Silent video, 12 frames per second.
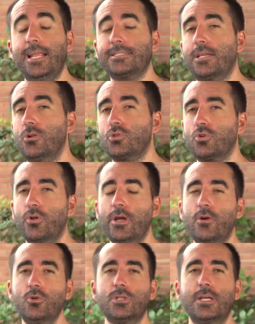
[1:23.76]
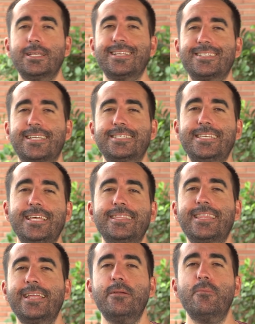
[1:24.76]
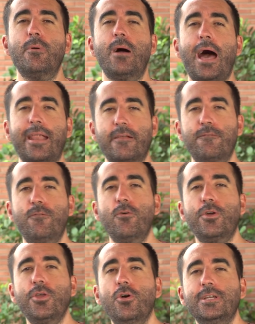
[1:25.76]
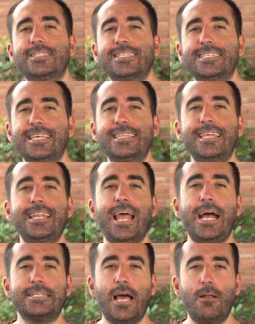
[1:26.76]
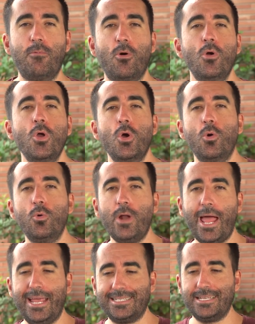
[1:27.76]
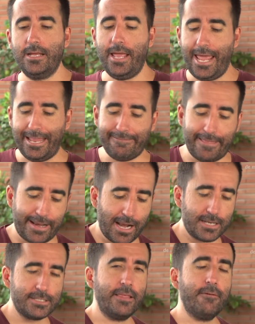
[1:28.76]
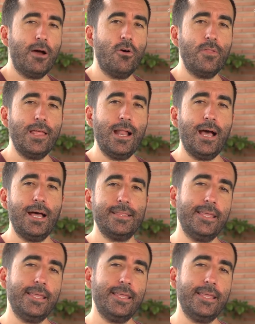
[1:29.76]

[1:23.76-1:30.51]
las que los conejos se sienten a refugio y se sienten a salvo. Una es enterrarse debajo de la